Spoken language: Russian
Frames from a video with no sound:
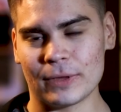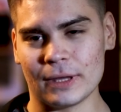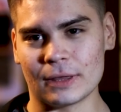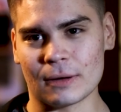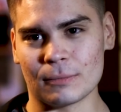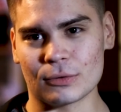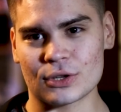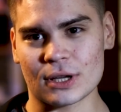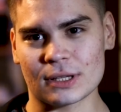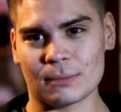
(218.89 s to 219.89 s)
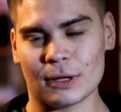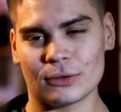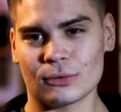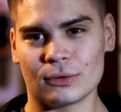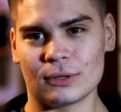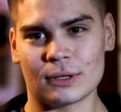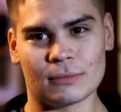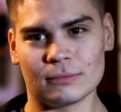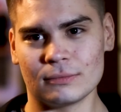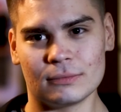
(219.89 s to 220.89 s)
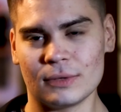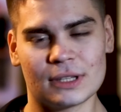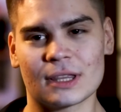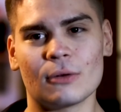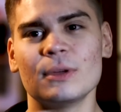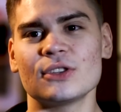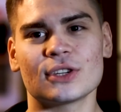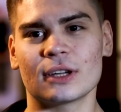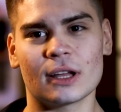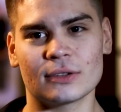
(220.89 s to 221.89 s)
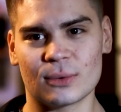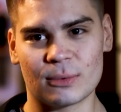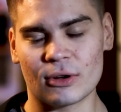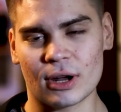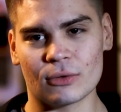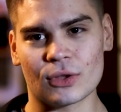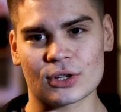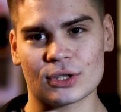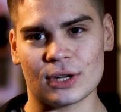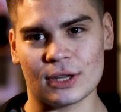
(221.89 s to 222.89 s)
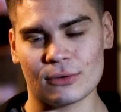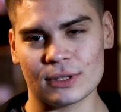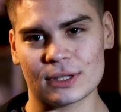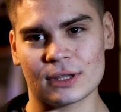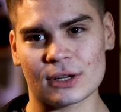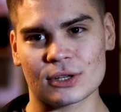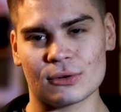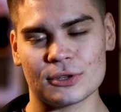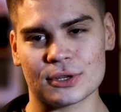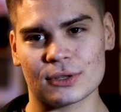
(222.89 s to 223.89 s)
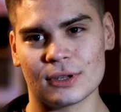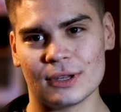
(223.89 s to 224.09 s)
и там получая зарплату, он там не стал меньше играть, грубо говоря, он также тренируется и также хочет